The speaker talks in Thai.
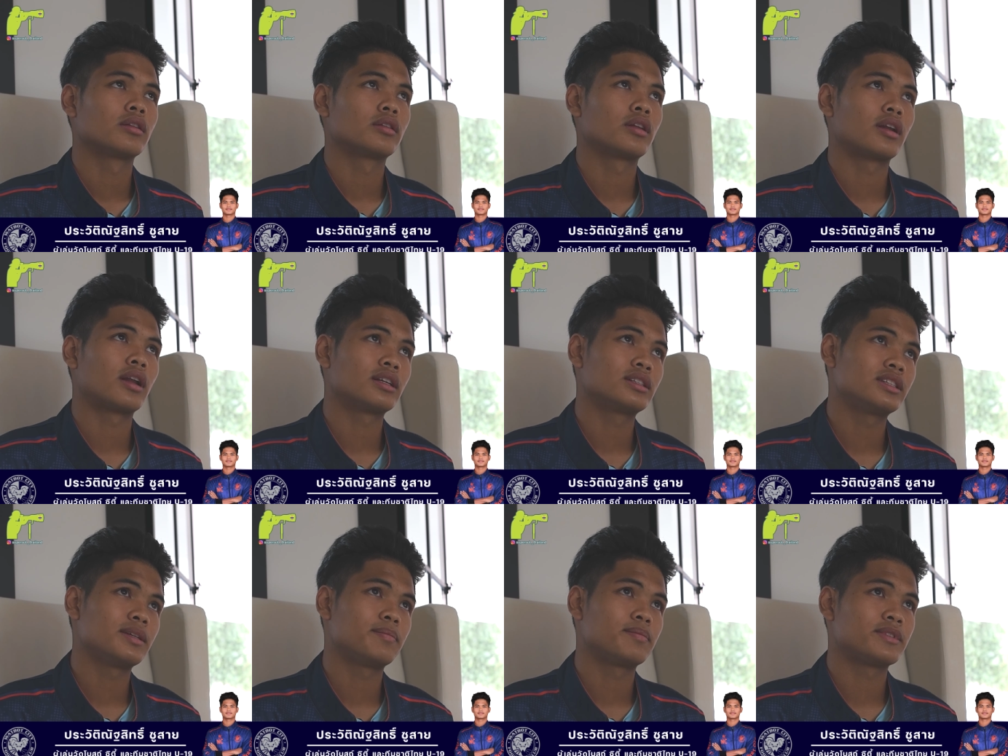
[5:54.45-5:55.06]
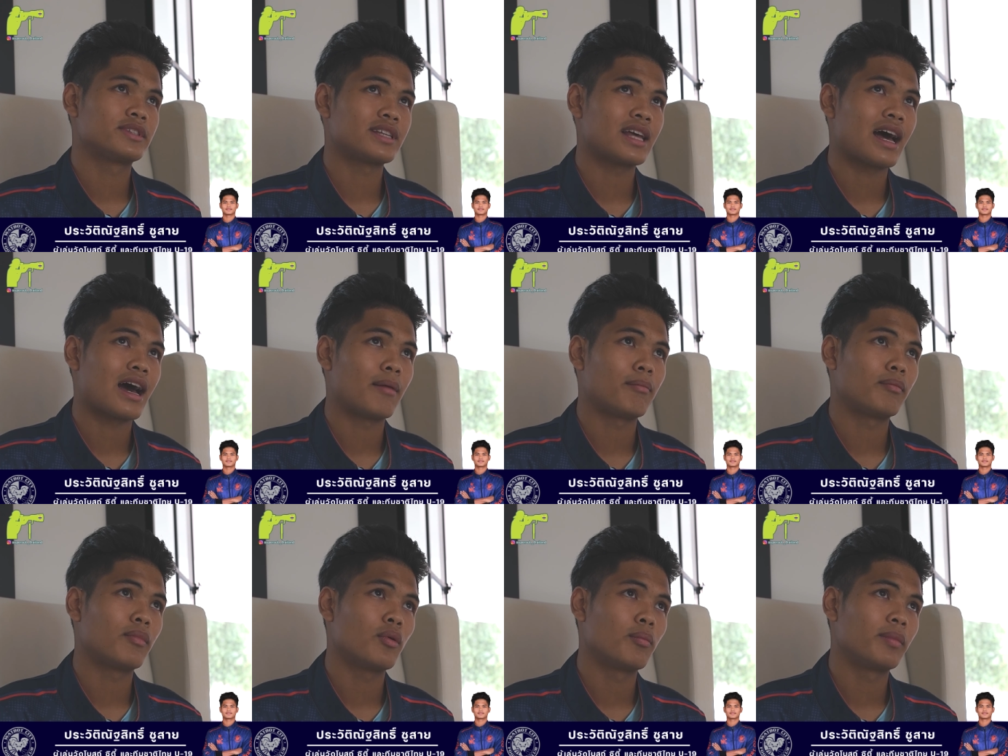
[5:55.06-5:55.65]
ตอนนั้น
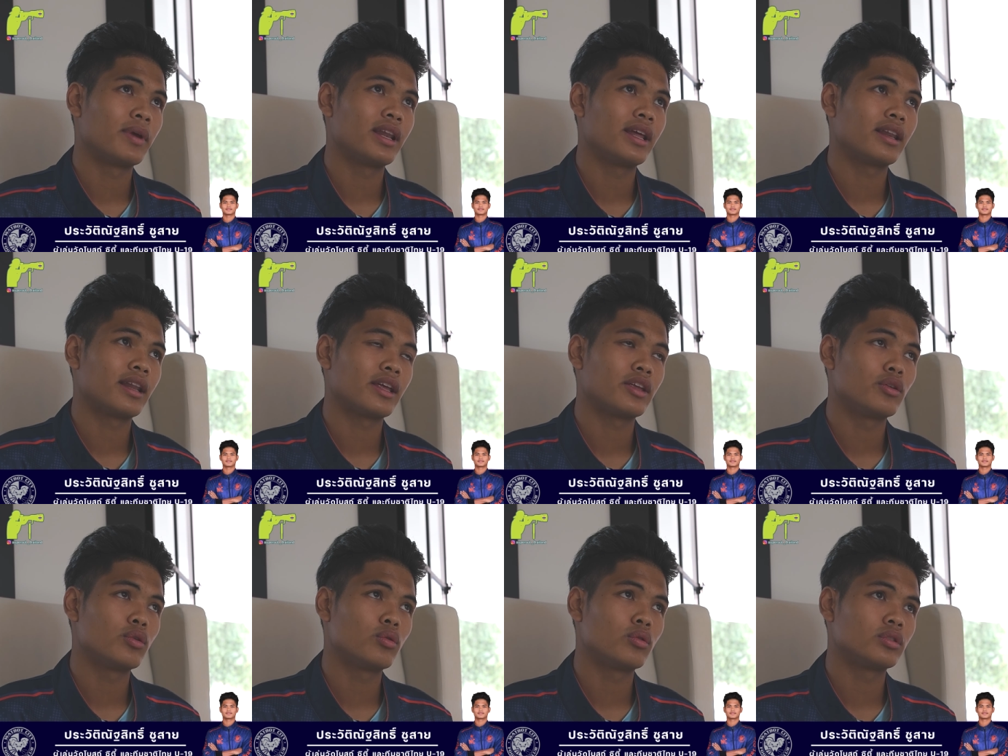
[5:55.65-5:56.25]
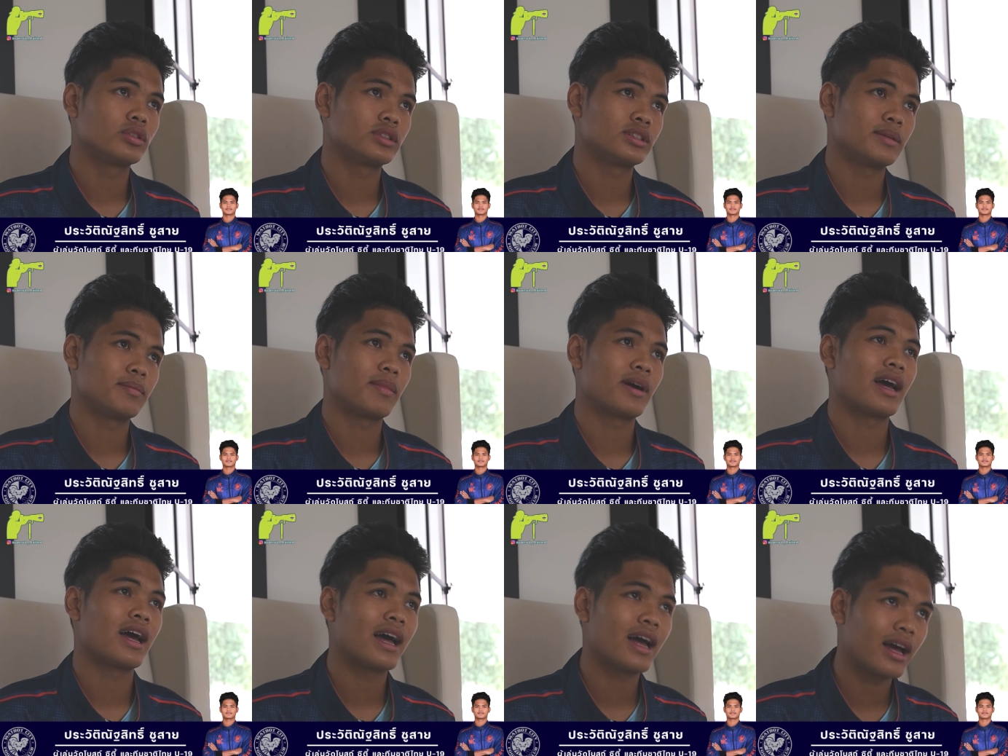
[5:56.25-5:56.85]
13 ผมไปเล่นอายุ
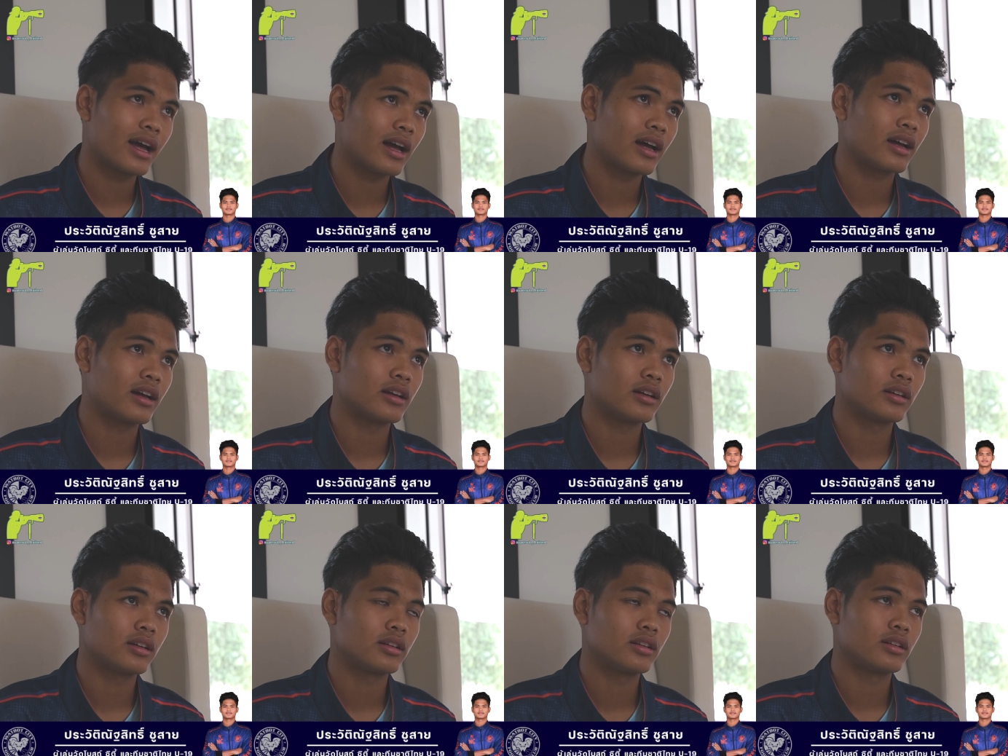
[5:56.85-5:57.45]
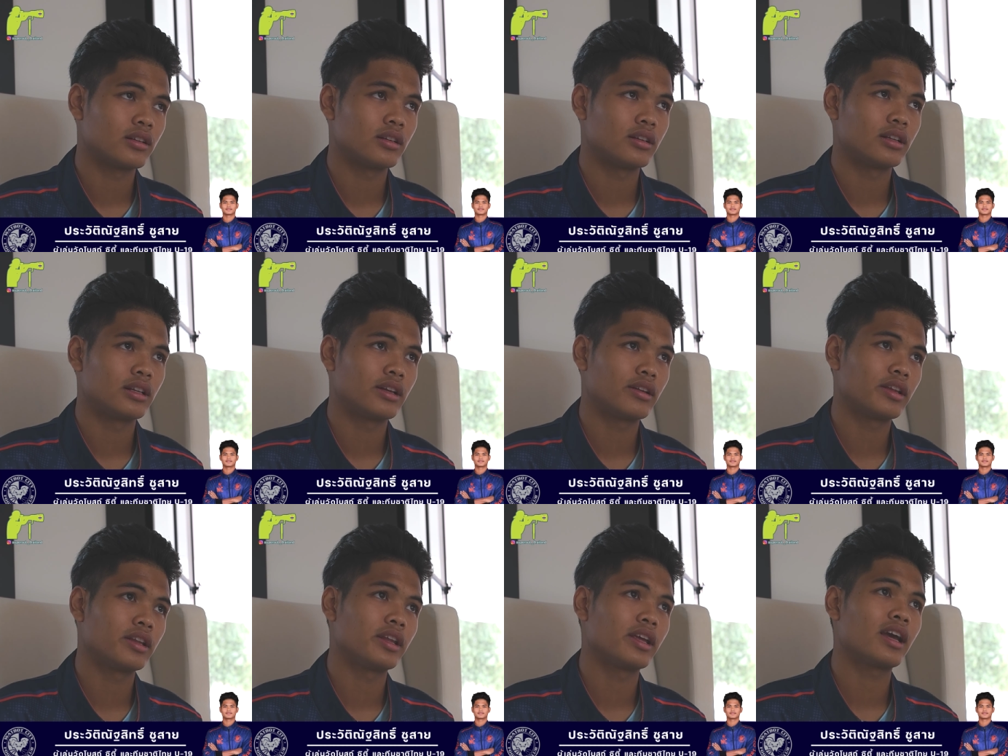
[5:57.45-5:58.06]
15 แล้
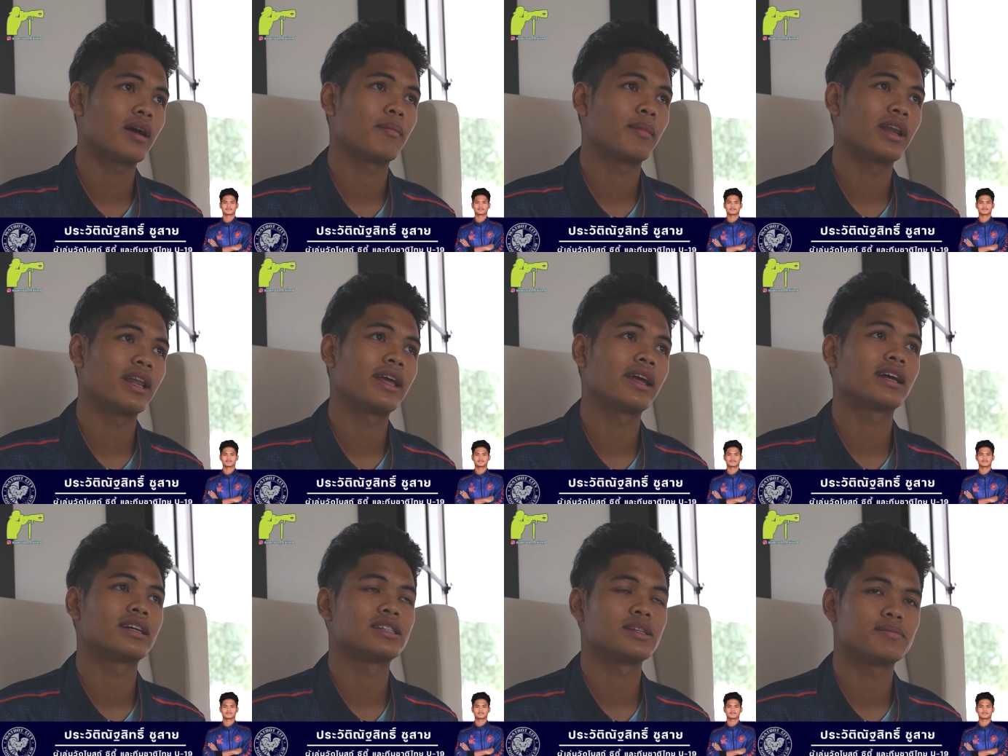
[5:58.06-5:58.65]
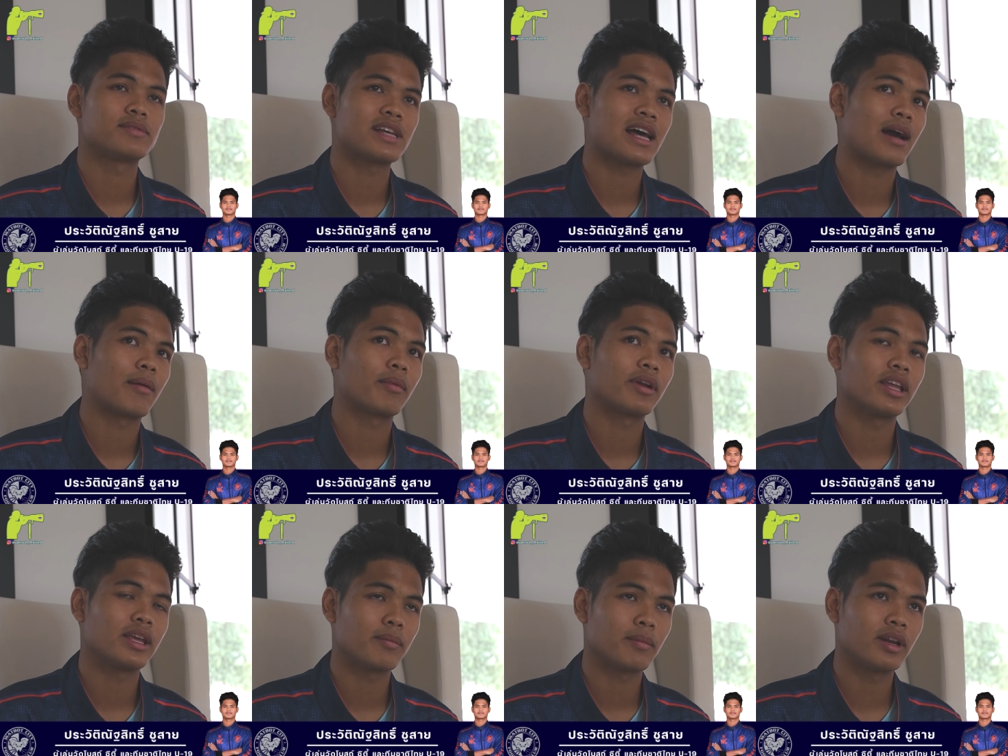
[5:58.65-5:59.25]
วทีนี้กลับมาเล่นกับ 13
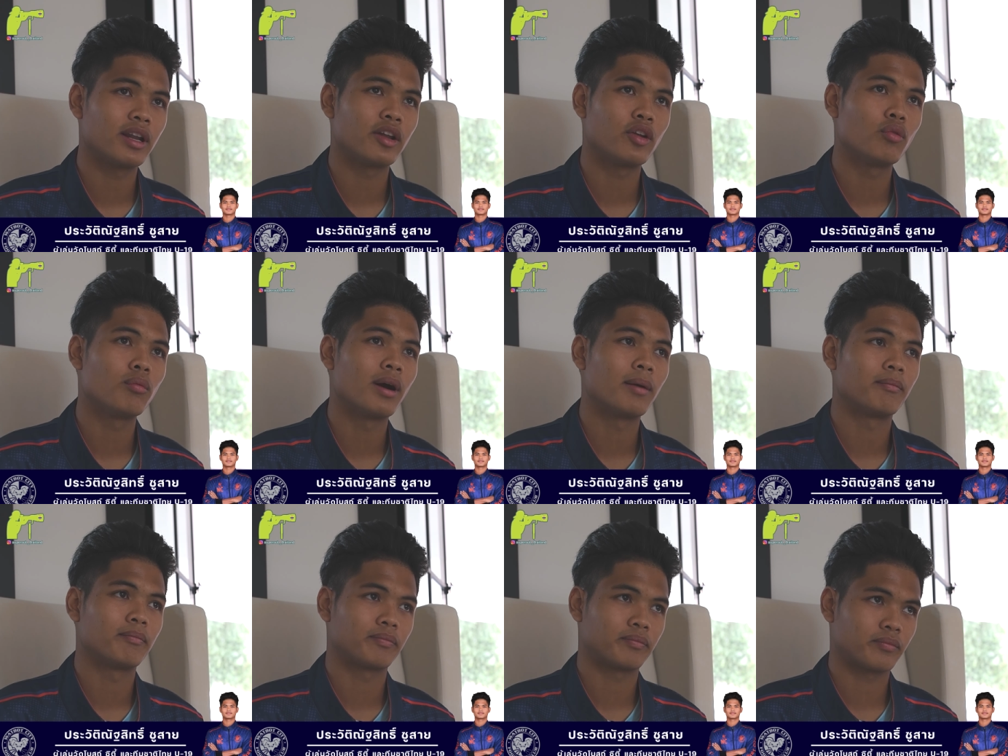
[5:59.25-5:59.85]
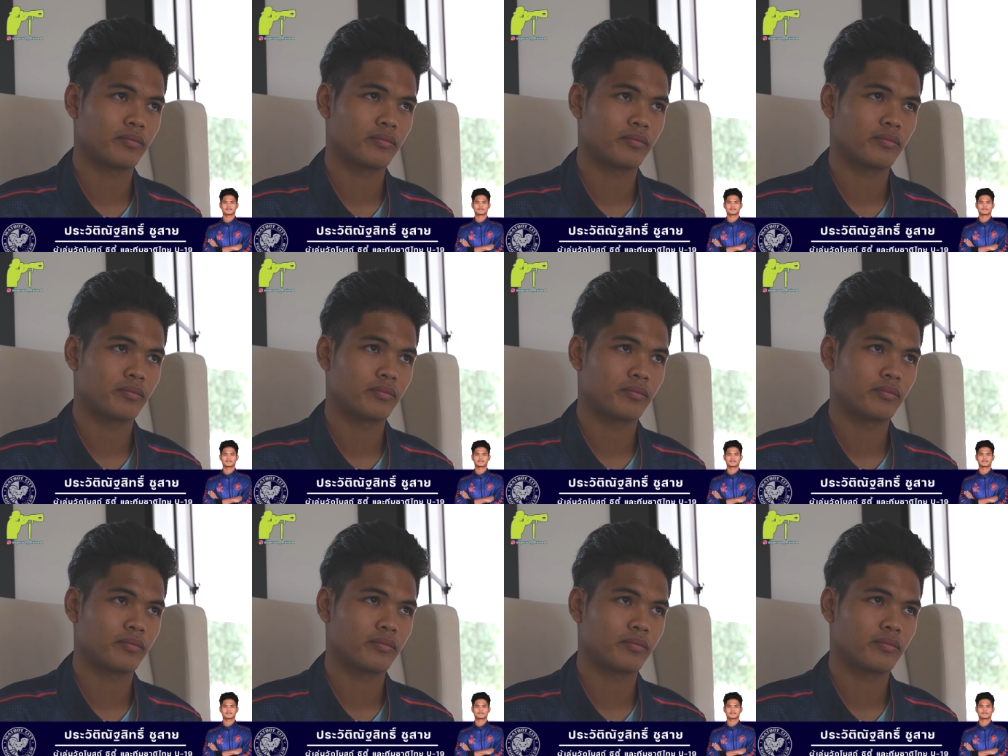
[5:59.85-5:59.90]
กันเองมันเลยดูแบบ